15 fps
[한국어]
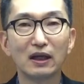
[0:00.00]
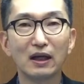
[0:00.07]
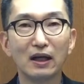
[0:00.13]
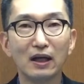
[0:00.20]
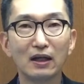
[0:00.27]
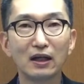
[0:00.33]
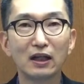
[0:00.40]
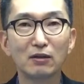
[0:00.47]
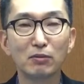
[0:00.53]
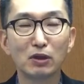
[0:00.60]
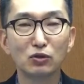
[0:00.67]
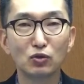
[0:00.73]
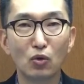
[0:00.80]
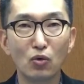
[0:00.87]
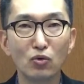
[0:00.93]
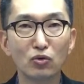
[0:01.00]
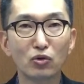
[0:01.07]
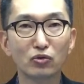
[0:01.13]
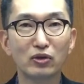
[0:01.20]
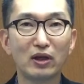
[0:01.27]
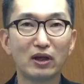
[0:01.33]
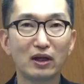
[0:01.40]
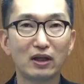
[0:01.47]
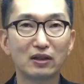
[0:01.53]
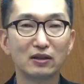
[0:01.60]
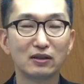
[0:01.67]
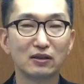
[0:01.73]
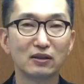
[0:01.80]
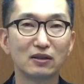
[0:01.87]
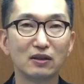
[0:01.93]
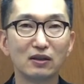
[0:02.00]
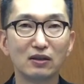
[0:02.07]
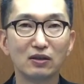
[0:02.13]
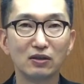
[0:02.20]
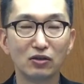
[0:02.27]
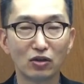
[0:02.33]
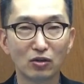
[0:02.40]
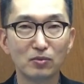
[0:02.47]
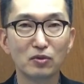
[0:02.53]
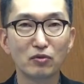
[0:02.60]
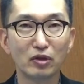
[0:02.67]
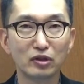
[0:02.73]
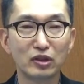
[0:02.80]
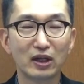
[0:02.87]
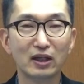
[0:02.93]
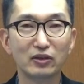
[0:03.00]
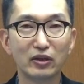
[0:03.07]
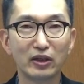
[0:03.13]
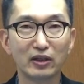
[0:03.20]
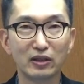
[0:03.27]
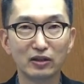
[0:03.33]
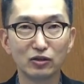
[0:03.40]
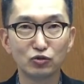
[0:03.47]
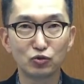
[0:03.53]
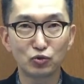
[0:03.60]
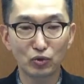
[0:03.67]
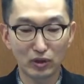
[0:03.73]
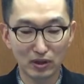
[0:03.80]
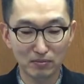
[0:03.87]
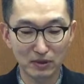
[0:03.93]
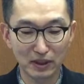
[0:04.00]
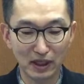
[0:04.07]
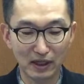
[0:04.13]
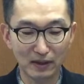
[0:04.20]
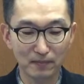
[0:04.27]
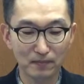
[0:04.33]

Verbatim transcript: 하나님의 종으로 살아가는 여러분과 제가 되기를 축원합니다.